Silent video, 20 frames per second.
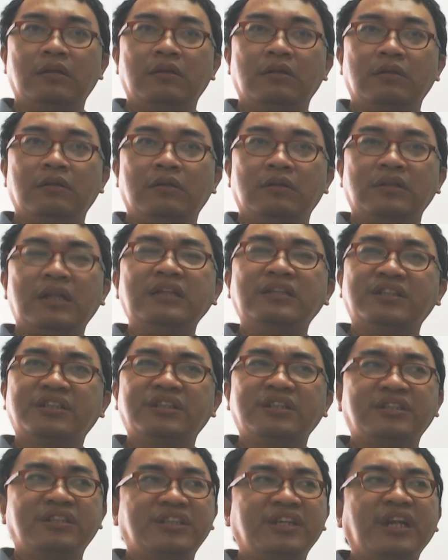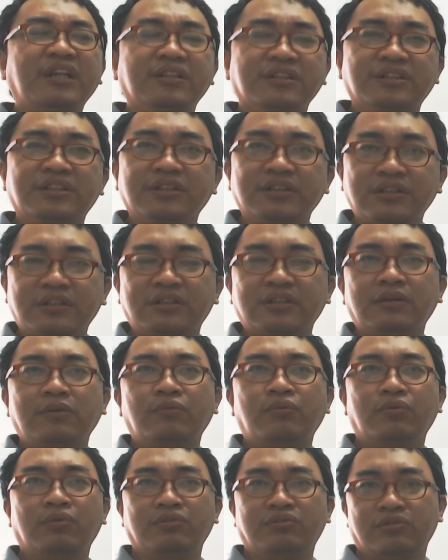但是现实生
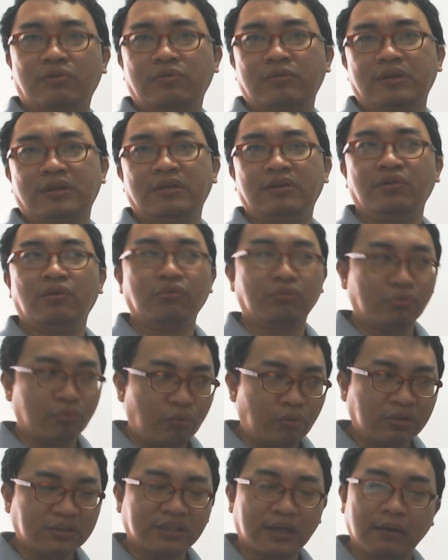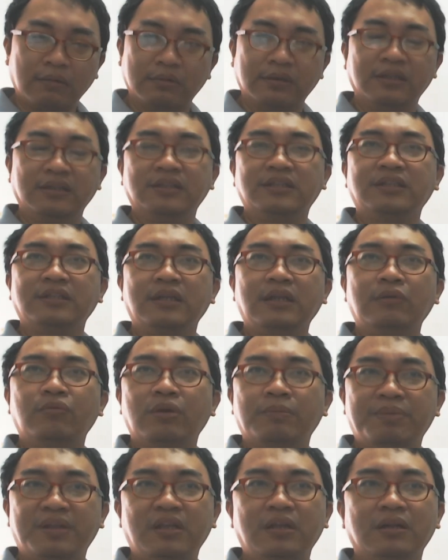活中呢，有多少人是因为
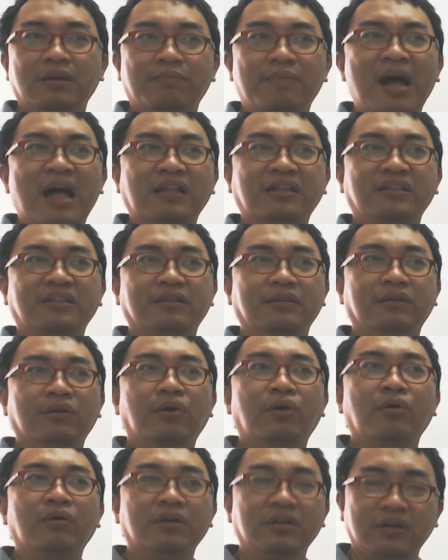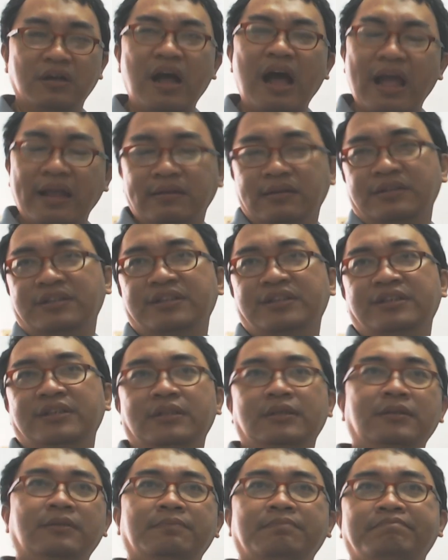批了八字以后而害了自己的？
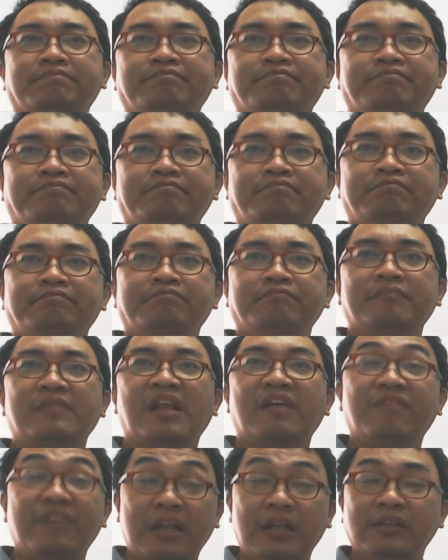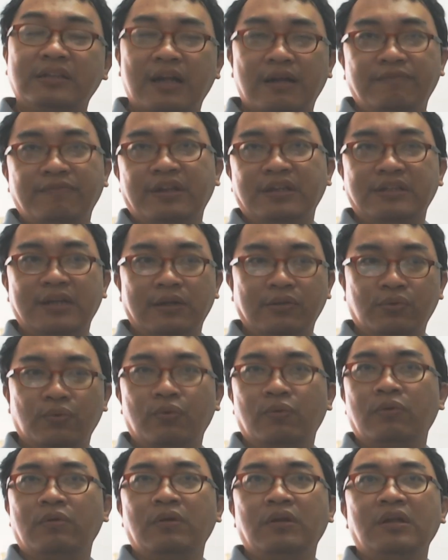非常非常多，
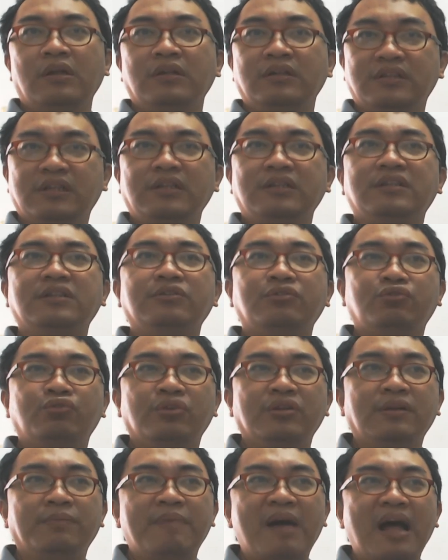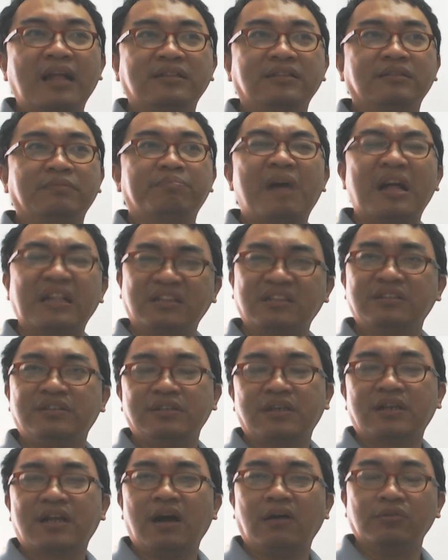甚至学了八字把自己
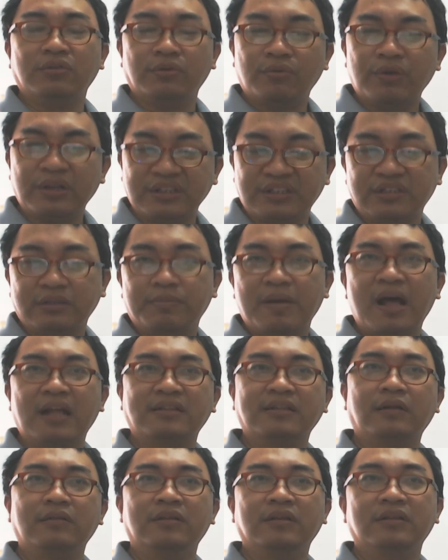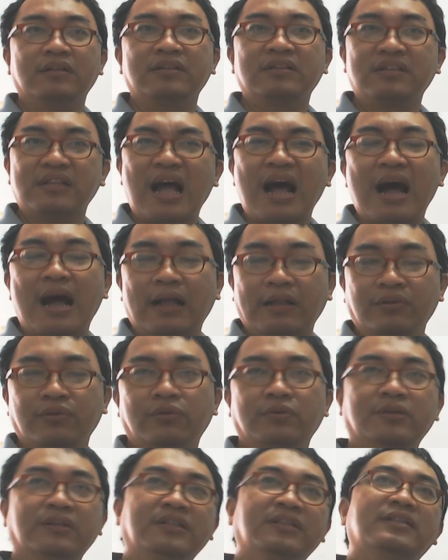搞得乱七八糟的，大
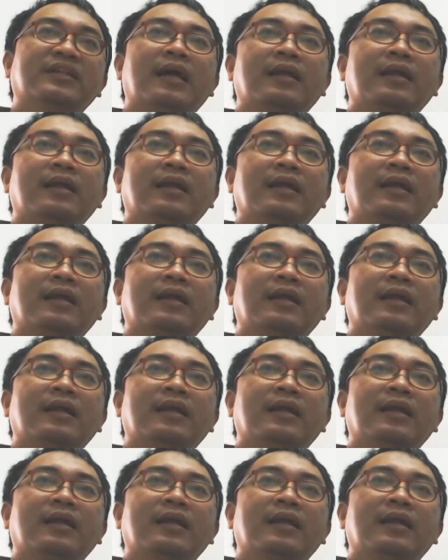有人在。